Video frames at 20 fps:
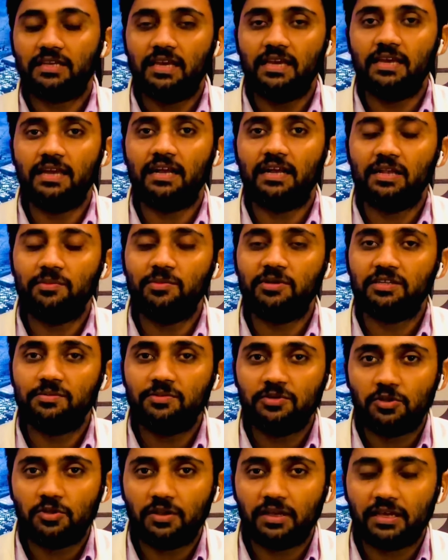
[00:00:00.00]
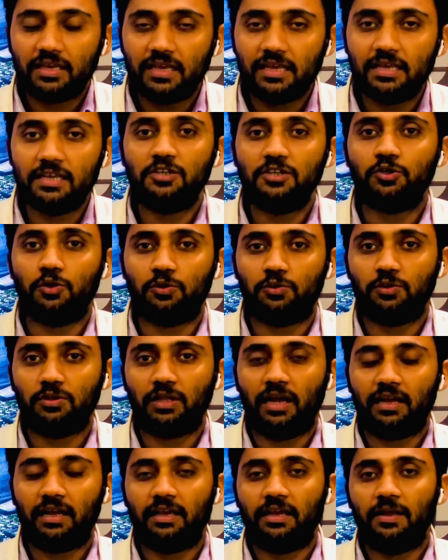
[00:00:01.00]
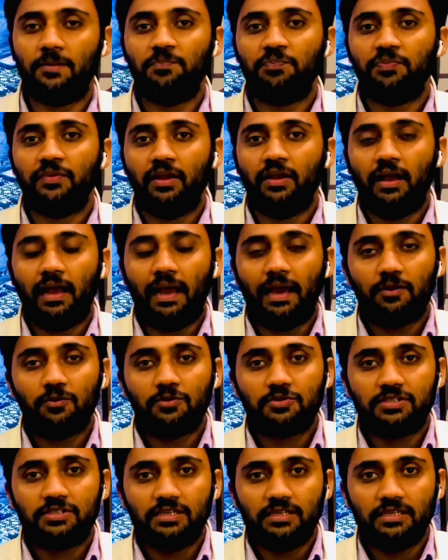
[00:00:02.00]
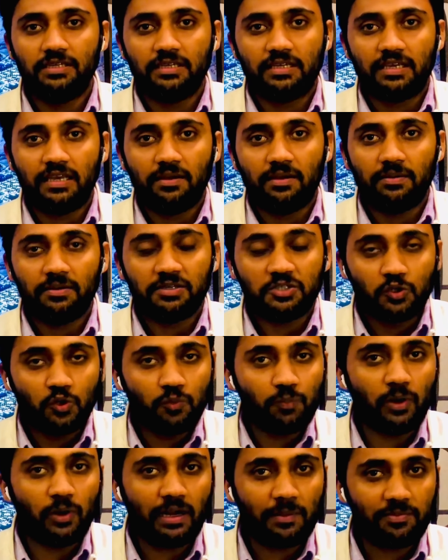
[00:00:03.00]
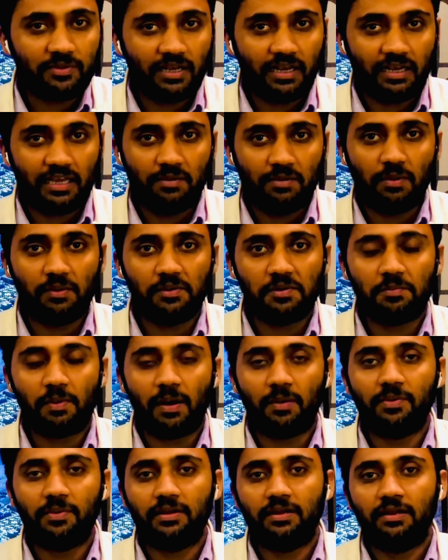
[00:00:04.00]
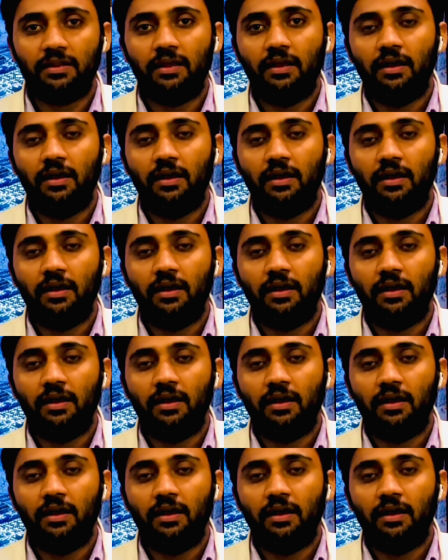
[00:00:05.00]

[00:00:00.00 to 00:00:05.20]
কি এগ্রিমেন্টের ভিতরে কি কি শর্ত থাকে এনওসি কি সুফল আপনারা কিভাবে পাবেন